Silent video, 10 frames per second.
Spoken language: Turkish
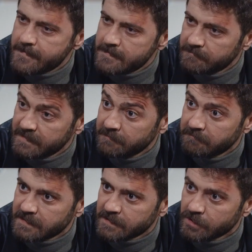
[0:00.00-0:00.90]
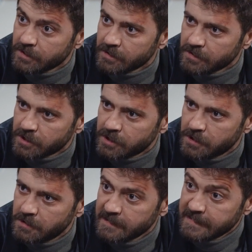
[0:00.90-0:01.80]
Oğlum dedim bak doğru konuş.
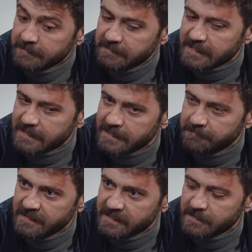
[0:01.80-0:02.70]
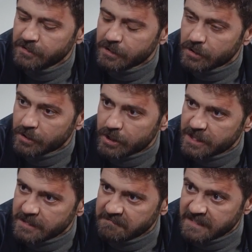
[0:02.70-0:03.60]
Bak dedim benimle doğru
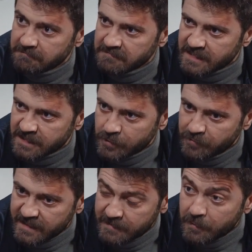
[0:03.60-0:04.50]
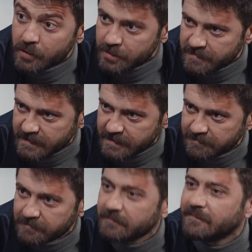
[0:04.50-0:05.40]
konuş dedim. Benim masumiyetimi bozma dedim.